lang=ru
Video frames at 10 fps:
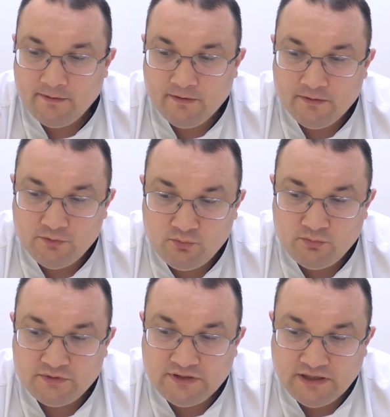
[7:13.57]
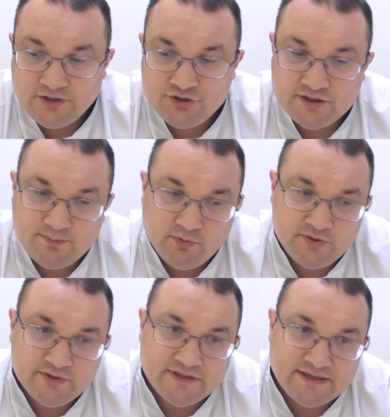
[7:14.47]
А, ну, также
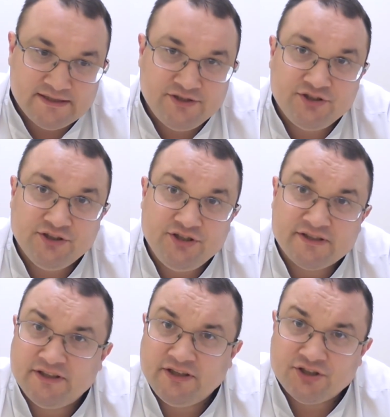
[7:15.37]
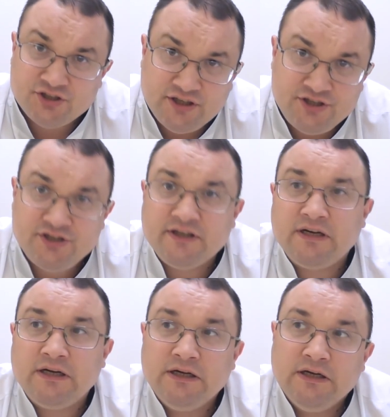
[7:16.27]
используются различные чистки
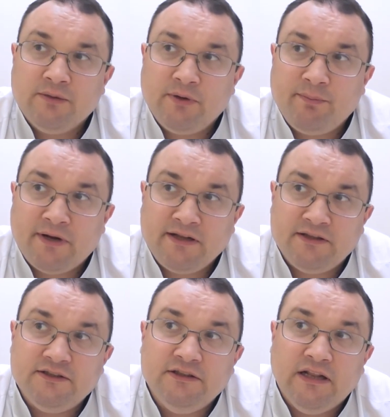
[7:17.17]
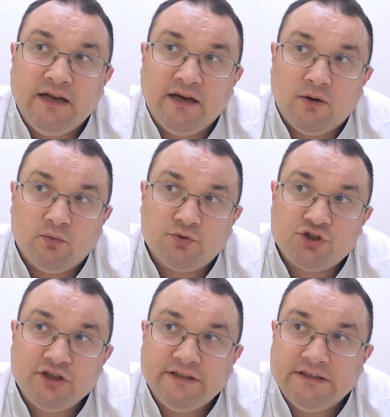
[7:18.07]
кишечника, препараты для
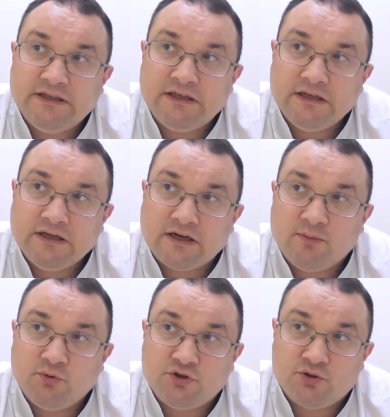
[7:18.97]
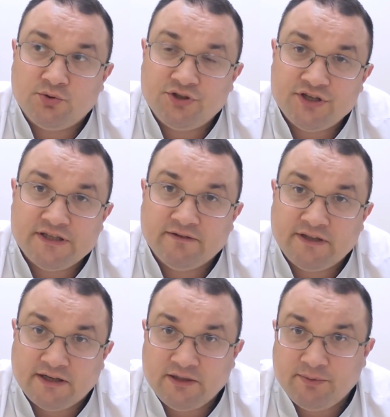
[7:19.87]
улучшения работы желудочно-кишечного
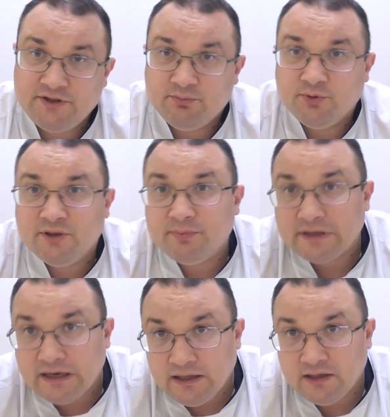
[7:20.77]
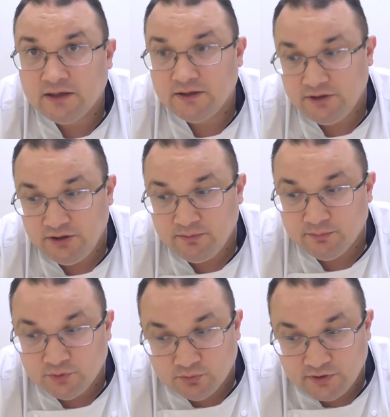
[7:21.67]
тракта по типу гиптрала и
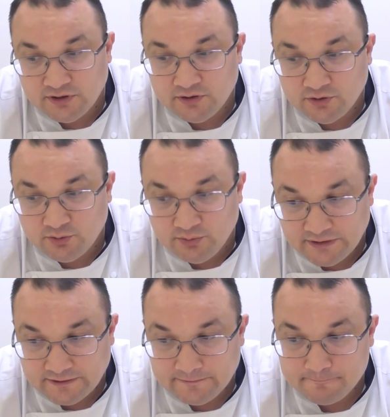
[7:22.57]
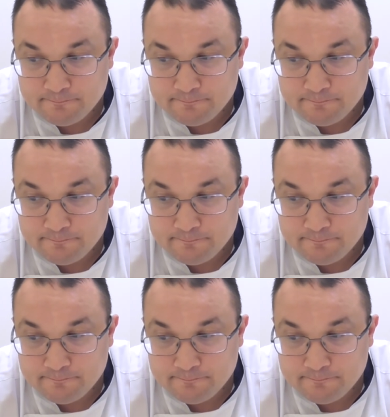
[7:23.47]
многих других.